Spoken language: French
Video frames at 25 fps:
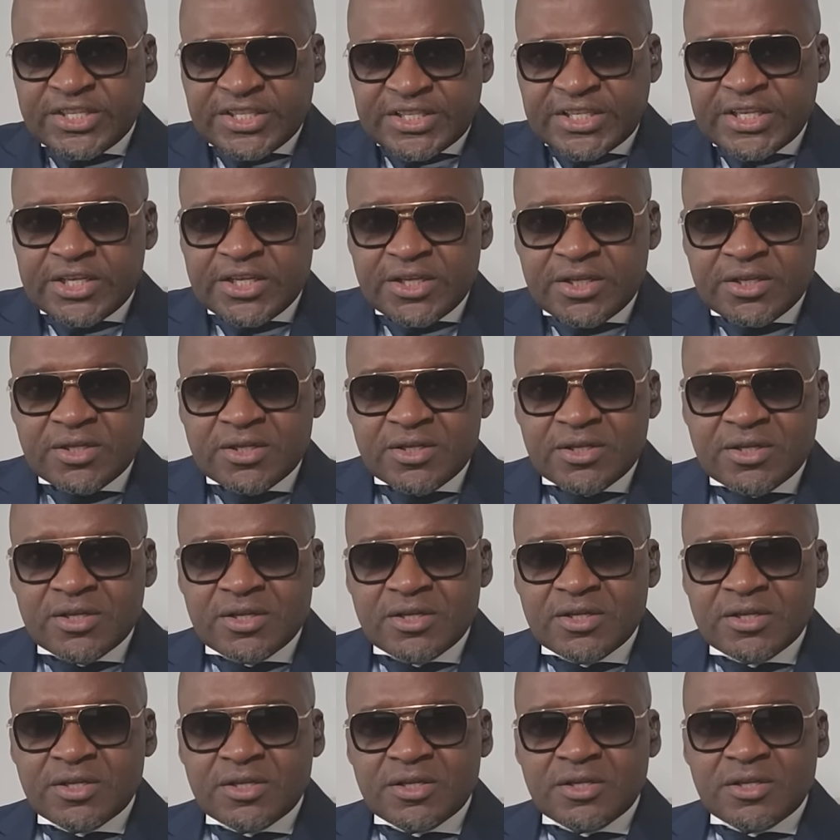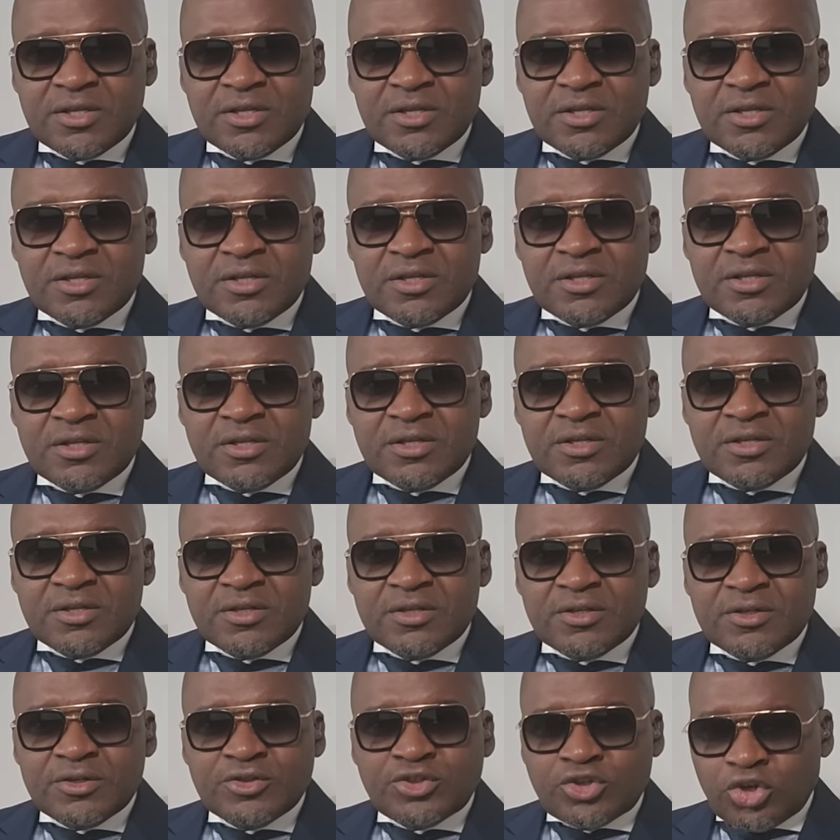ici
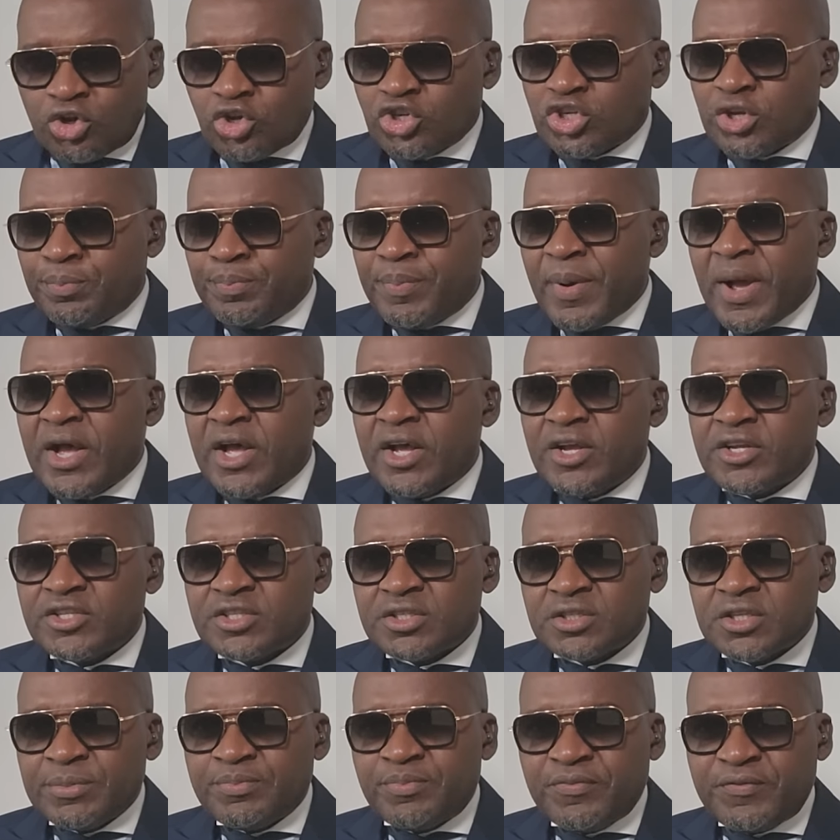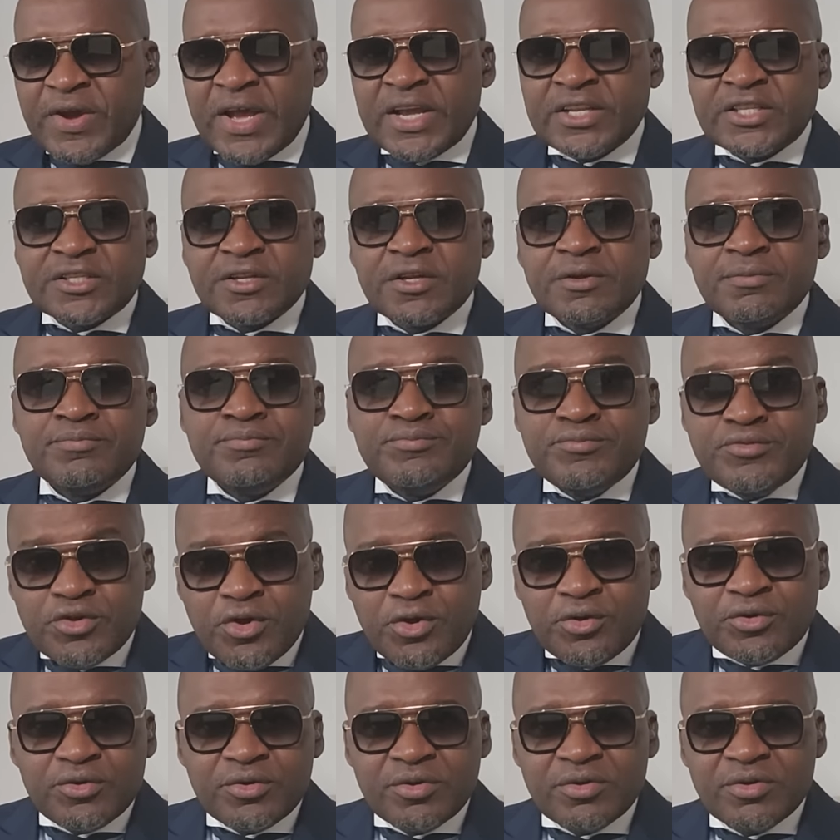ce que je pense qui pouvait être
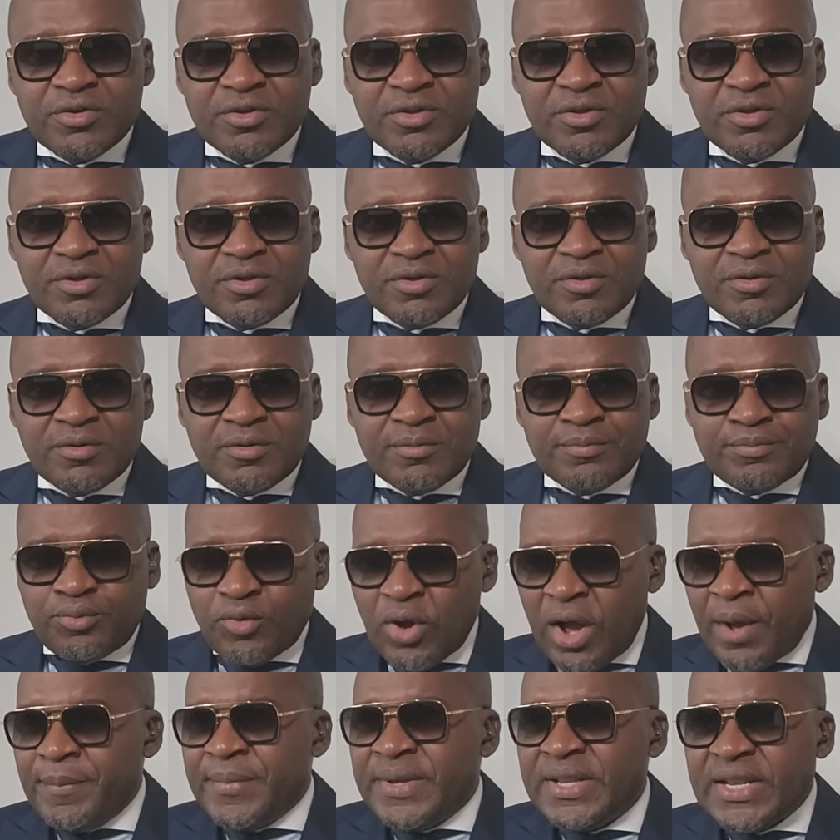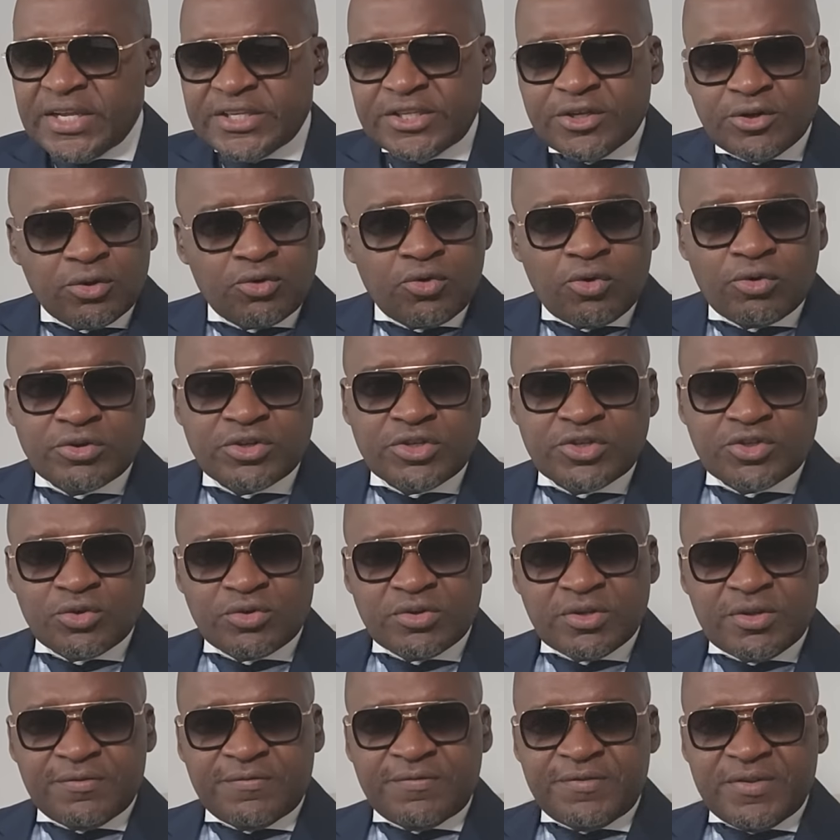mieux pour aménager nos
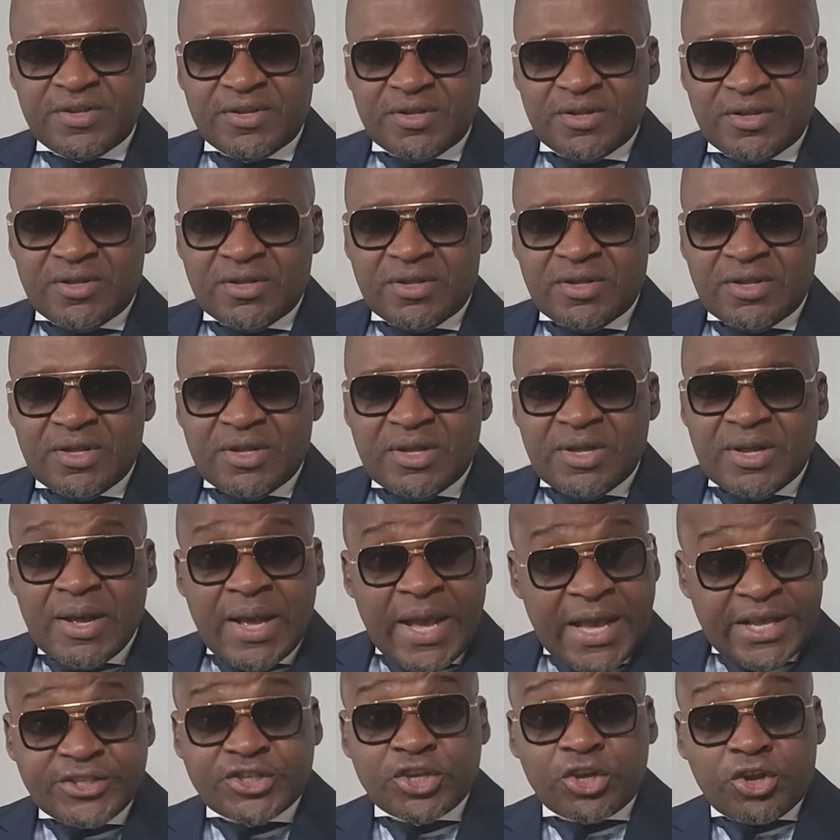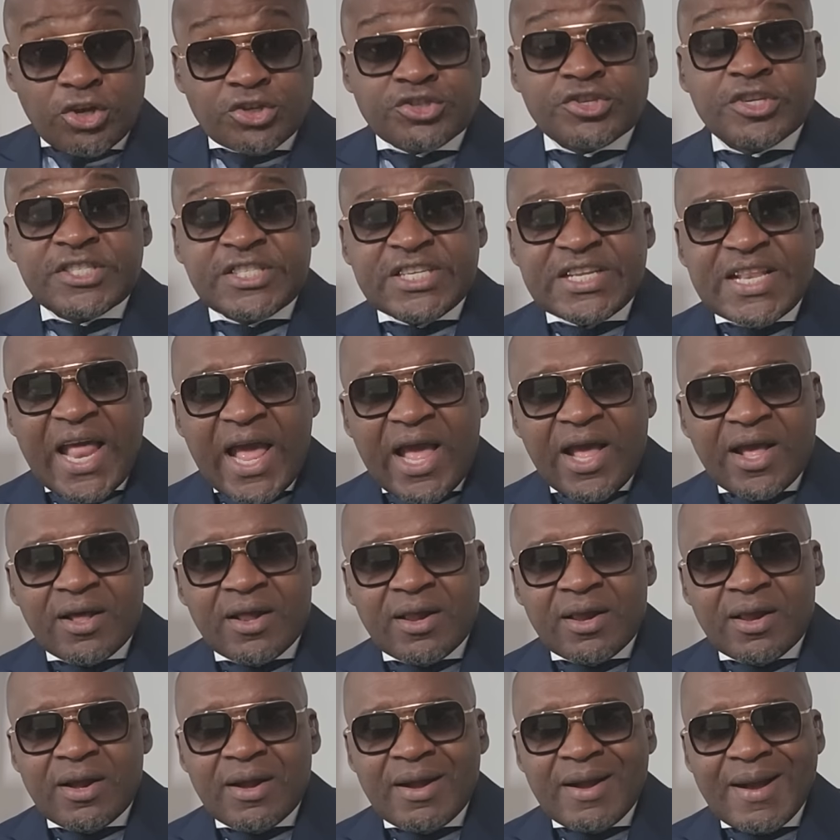conditions de vie. Et ce que je dis là
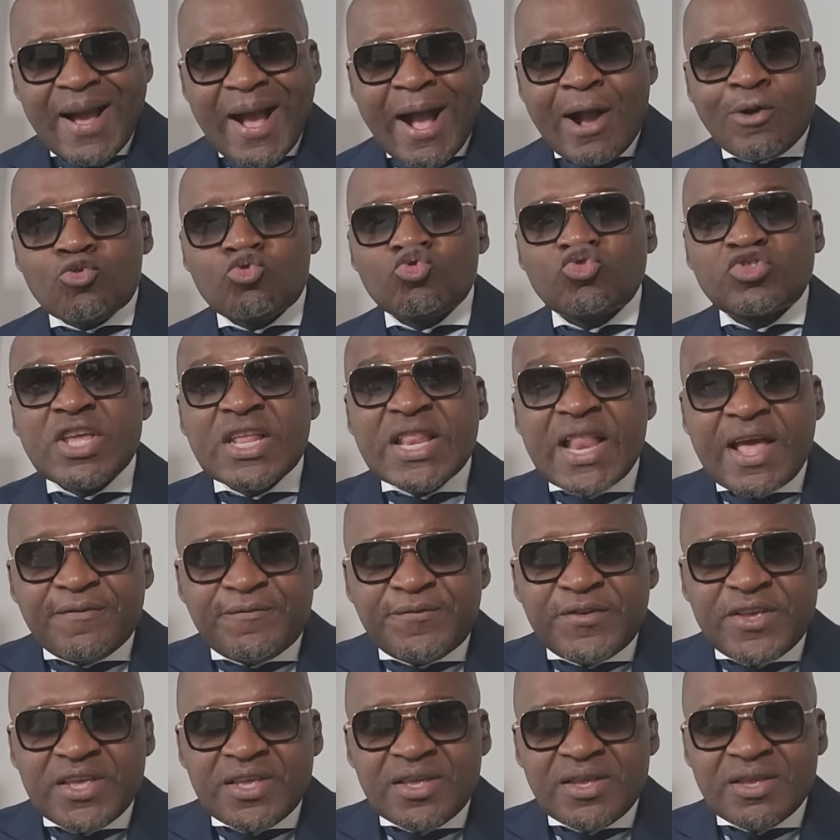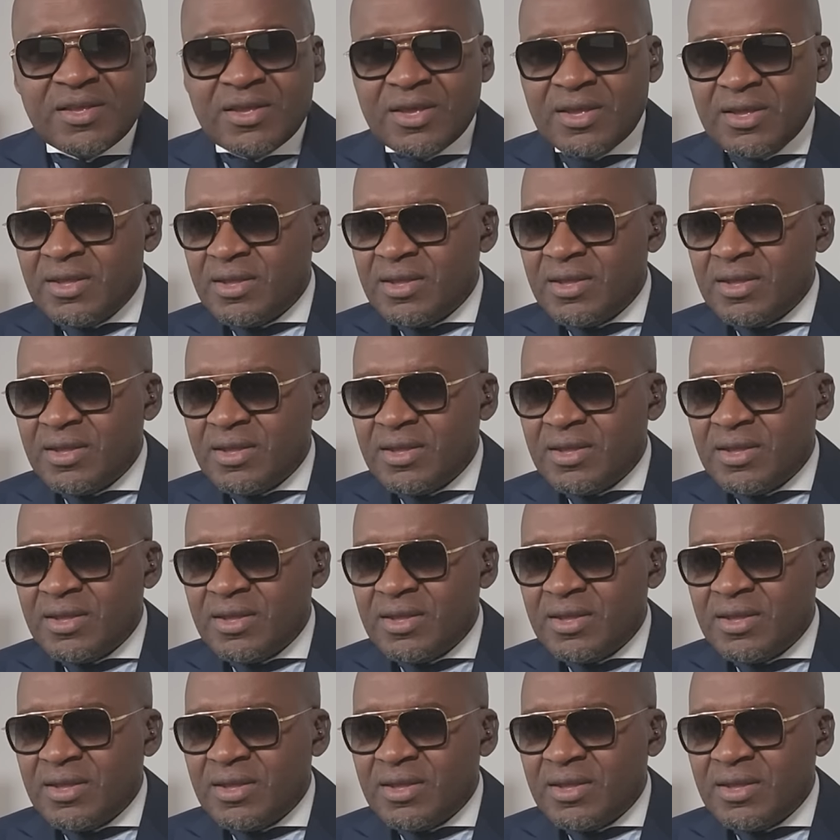a coûté la vie